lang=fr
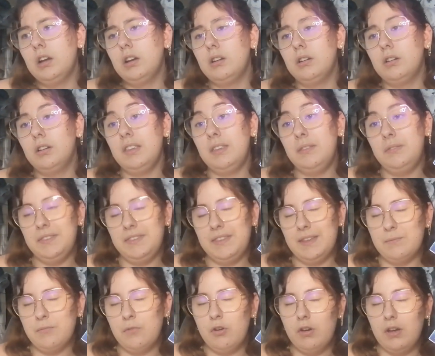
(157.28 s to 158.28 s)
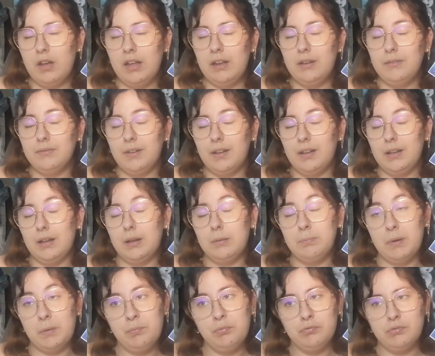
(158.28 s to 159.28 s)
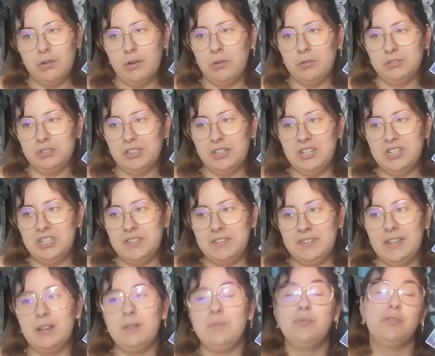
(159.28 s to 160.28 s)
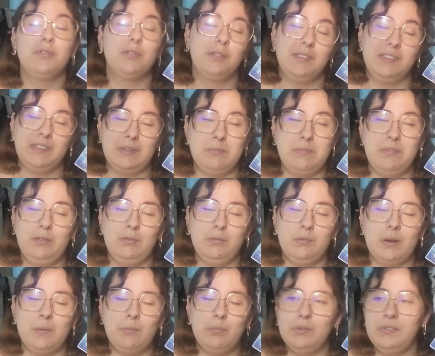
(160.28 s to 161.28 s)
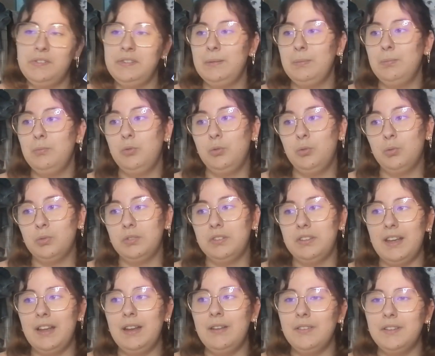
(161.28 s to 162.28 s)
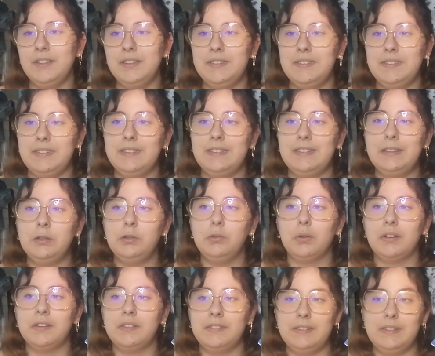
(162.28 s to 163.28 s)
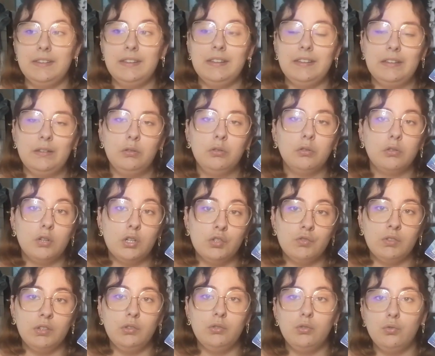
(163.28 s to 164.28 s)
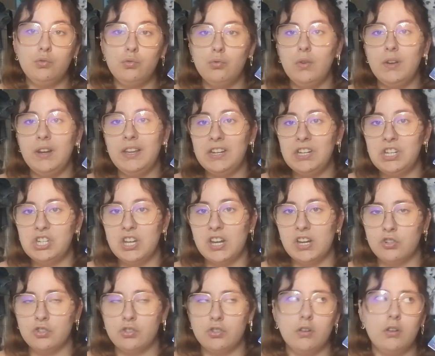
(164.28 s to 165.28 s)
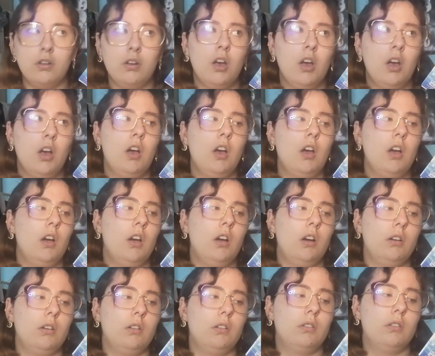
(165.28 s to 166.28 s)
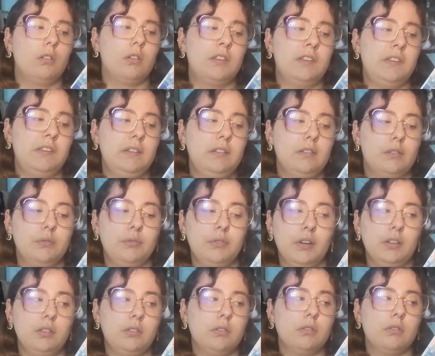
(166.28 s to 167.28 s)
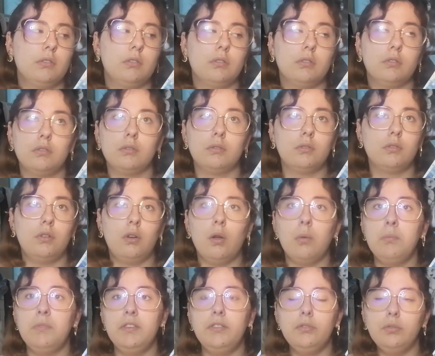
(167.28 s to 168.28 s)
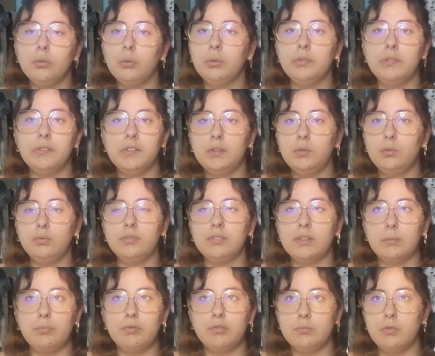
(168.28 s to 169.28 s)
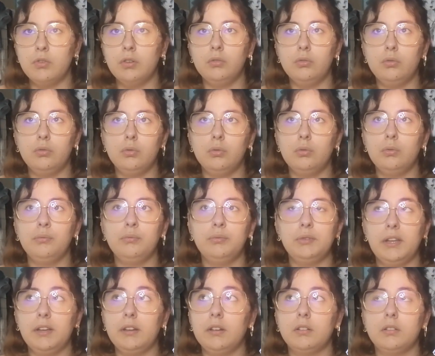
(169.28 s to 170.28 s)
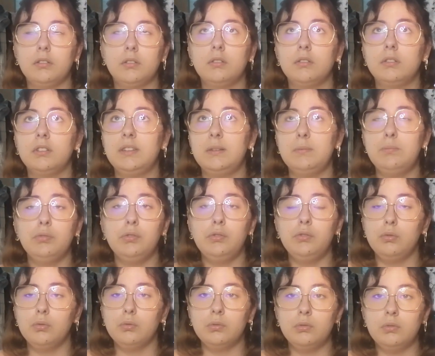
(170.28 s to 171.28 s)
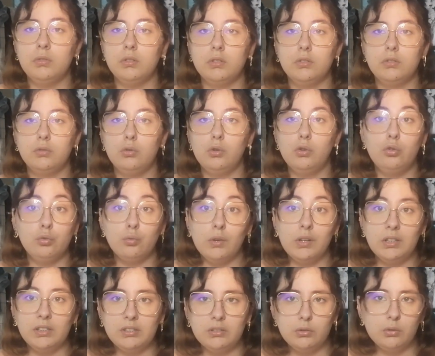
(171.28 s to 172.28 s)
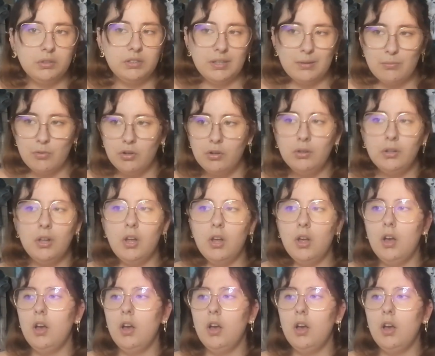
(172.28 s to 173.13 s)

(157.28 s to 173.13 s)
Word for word: Euh, évidemment, elle va pas pouvoir rentrer chez elle puisque c'est mission impossible. Donc, elle va décider de rester et de rejoindre du coup les chercheurs euh, qui, en fait, euh, leur mission, c'est tout simplement de faire des potions de soins, notamment.